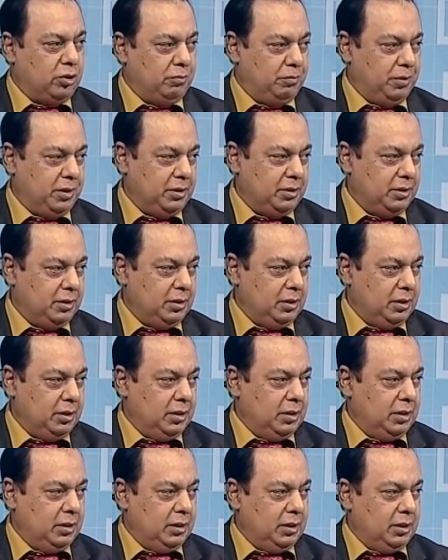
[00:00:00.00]
হবে হ্যাঁ
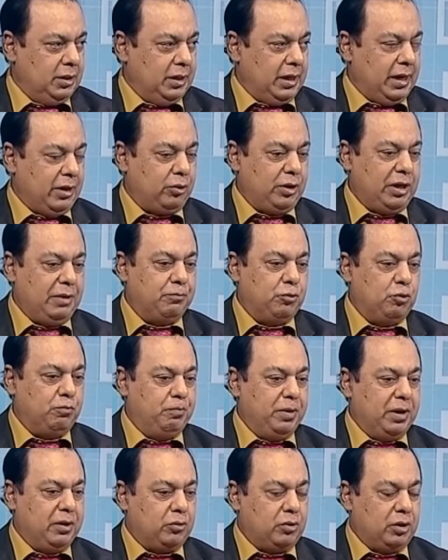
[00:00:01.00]
অবশ্যই মুভমেন্ট করতে হবে
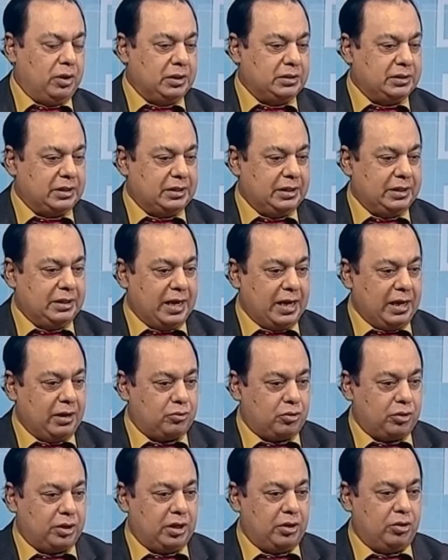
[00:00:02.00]
মুভমেন্ট যাতে না
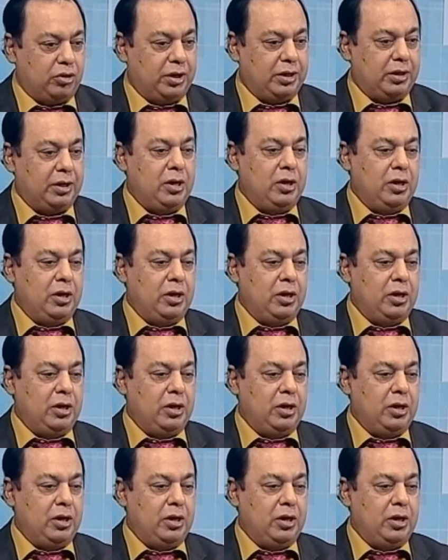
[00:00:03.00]
করা হয়